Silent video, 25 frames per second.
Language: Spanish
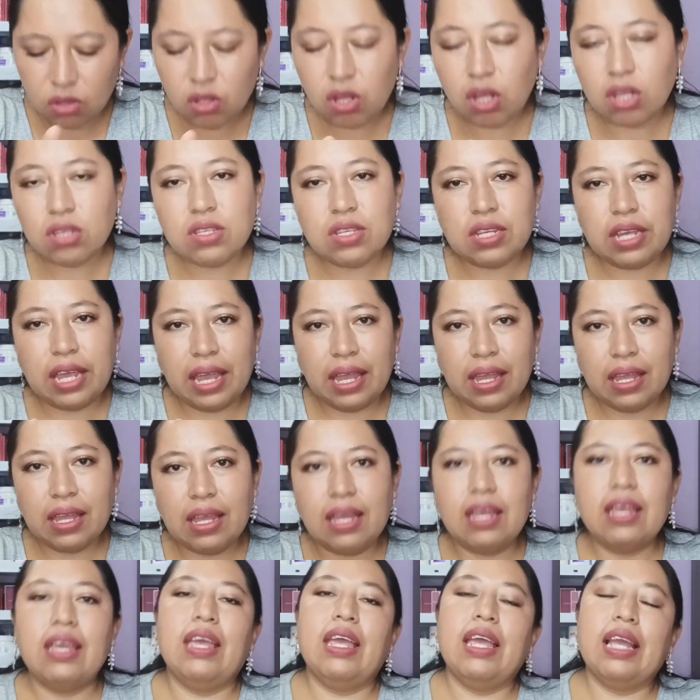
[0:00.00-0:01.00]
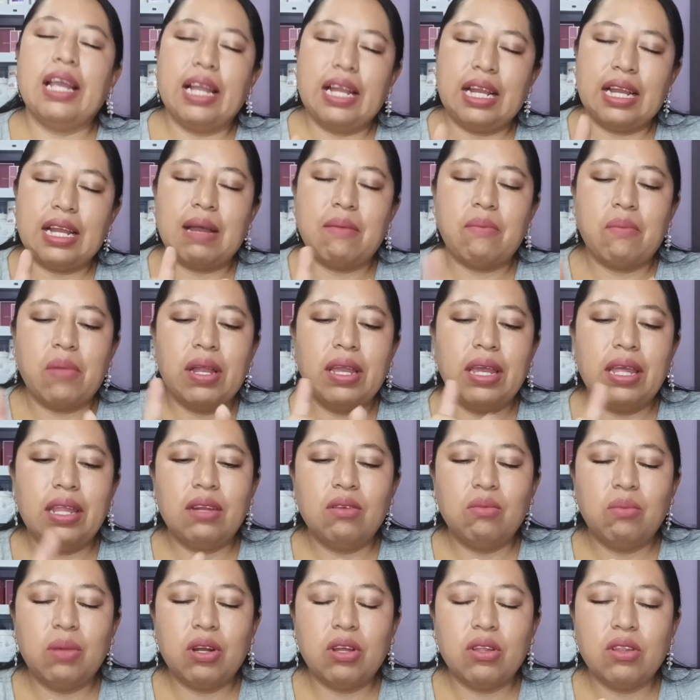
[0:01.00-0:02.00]
12, en el
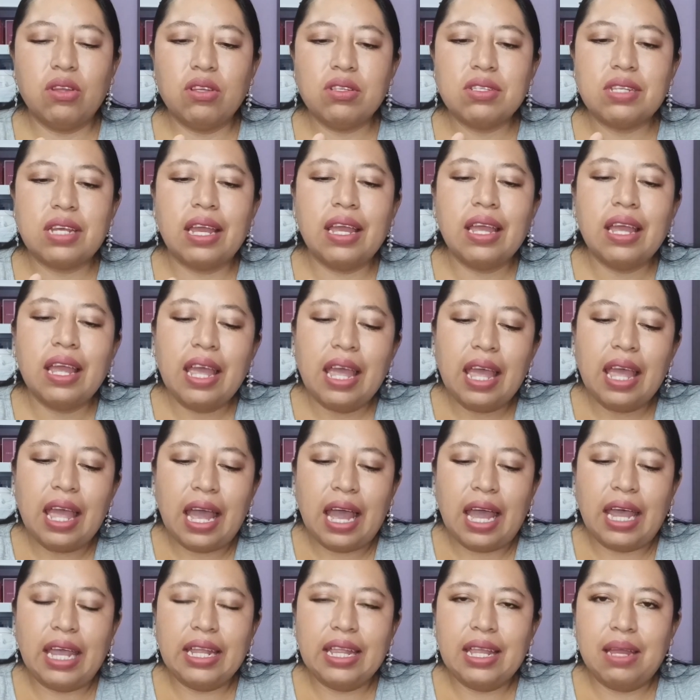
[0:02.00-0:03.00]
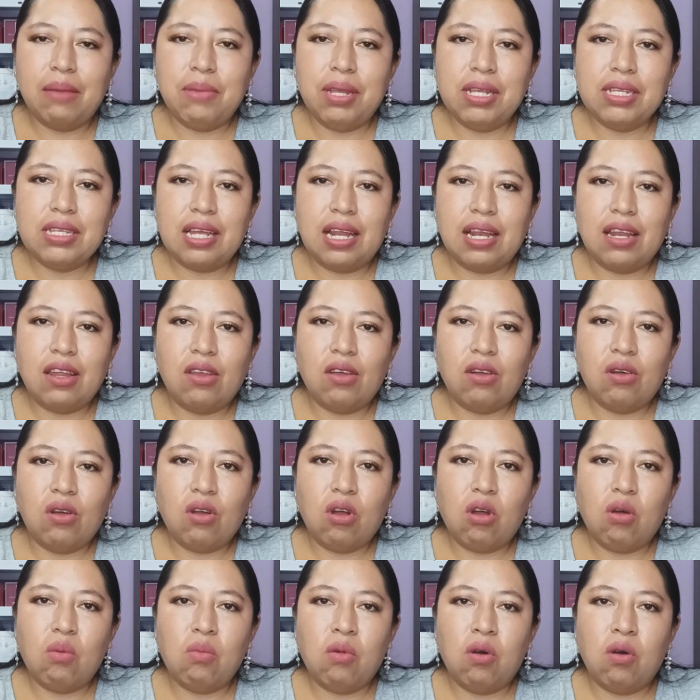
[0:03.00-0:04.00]
campaña número 12, ahí también
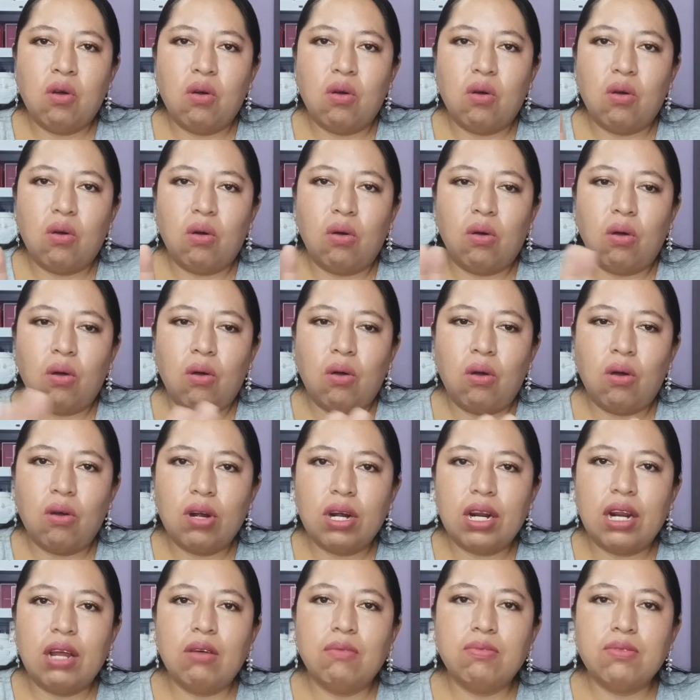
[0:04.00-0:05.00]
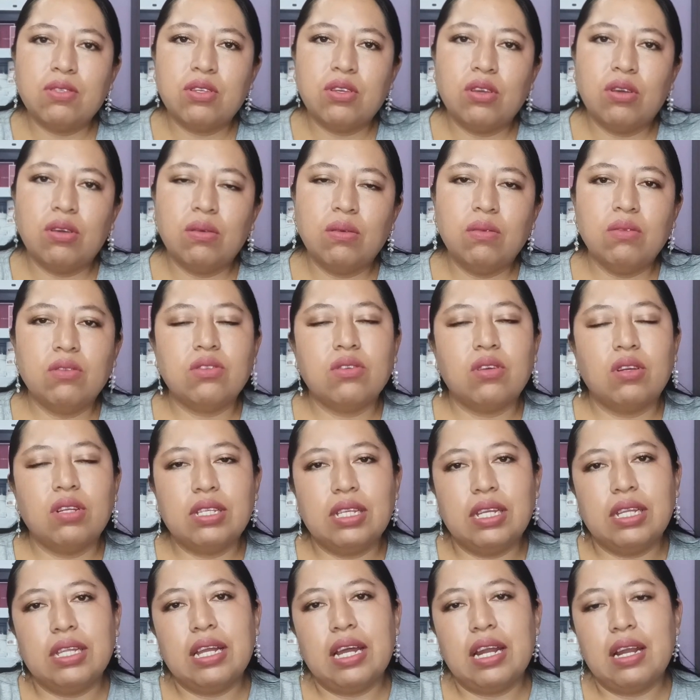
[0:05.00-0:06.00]
salió como otra opción,
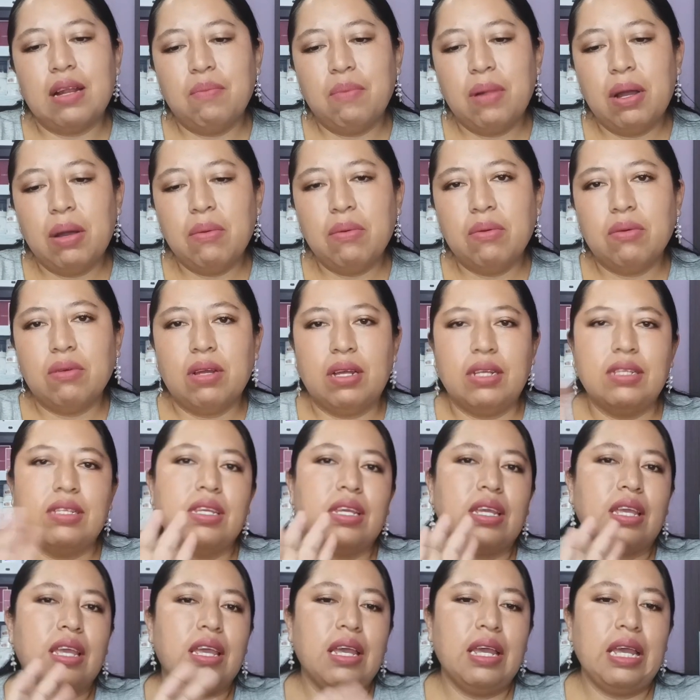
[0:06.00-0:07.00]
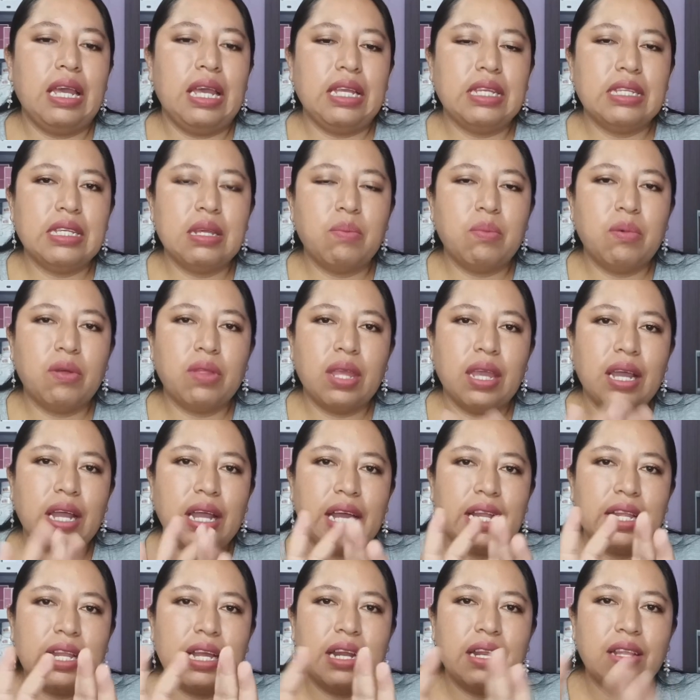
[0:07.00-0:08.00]
solicitar el pago. Así que se
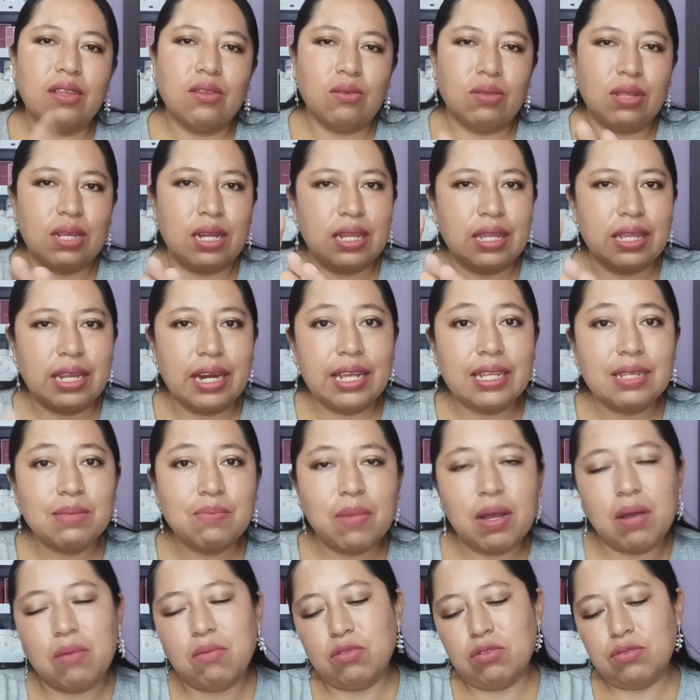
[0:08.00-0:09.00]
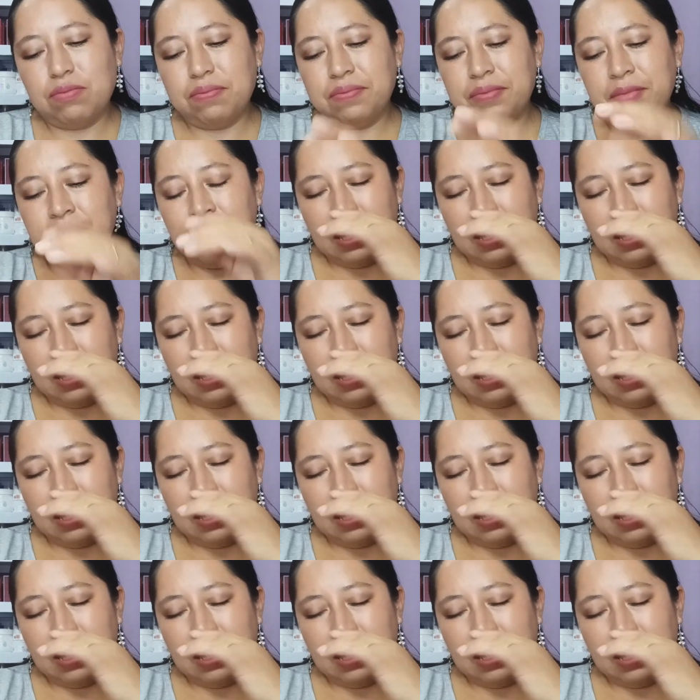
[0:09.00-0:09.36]
podían ganar en total tres pagos.